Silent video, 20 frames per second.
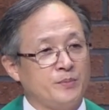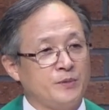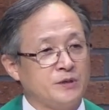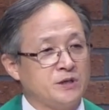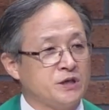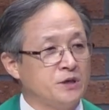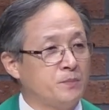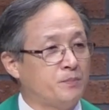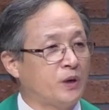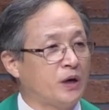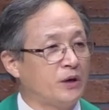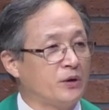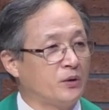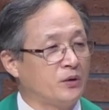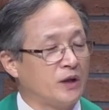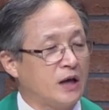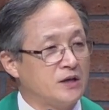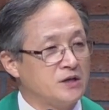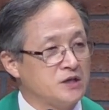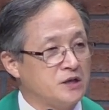집하여
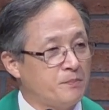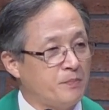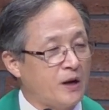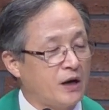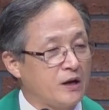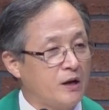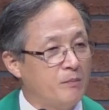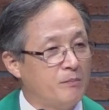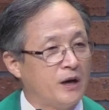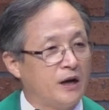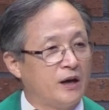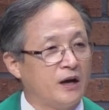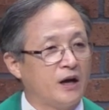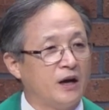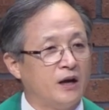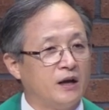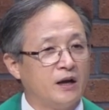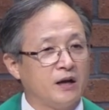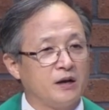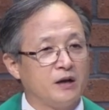난지 8일 만에
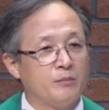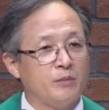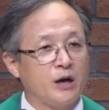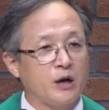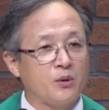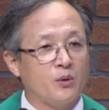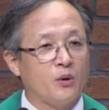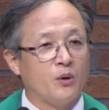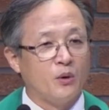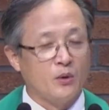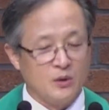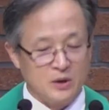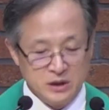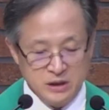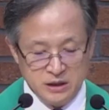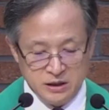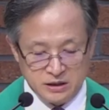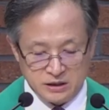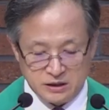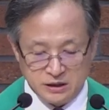할례를 받고
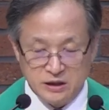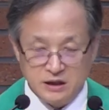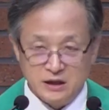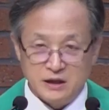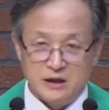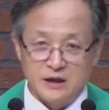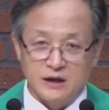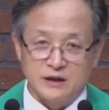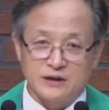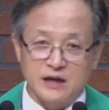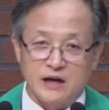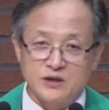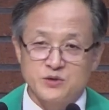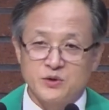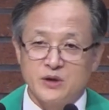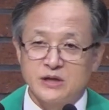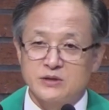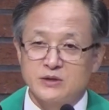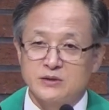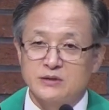길리기아
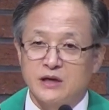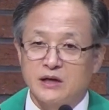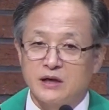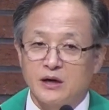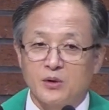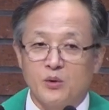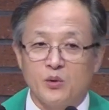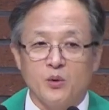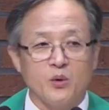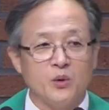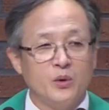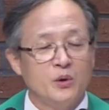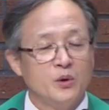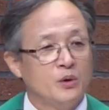다수에서 자랐고